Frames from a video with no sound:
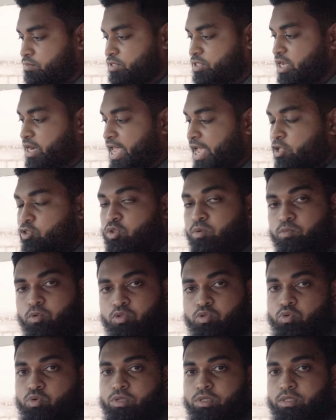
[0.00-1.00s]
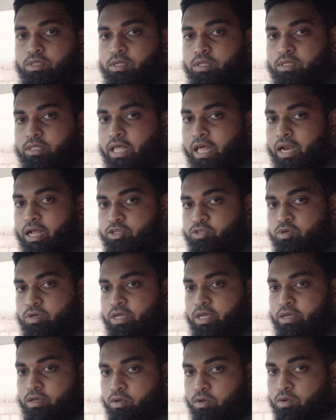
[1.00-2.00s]
যারা একদম নতুন তারা
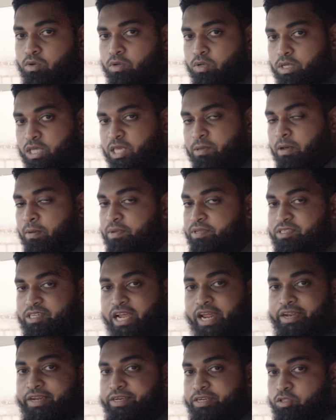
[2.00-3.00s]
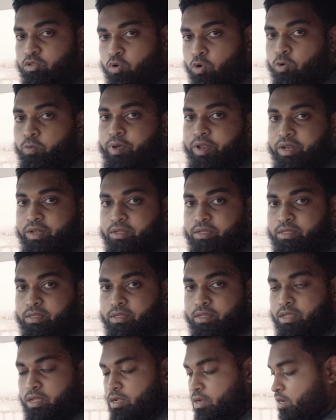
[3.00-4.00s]
আসলে কীভাবে স্টিয়ারিংটি ধরবেন
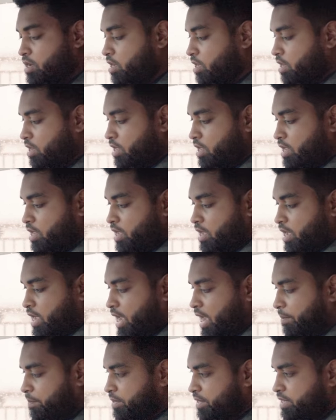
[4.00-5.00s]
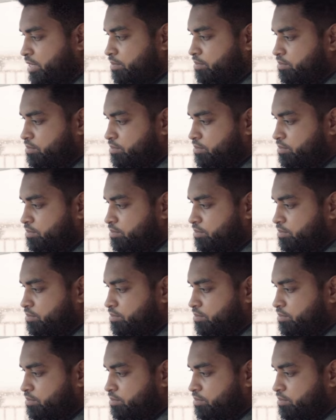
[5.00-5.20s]
আপনি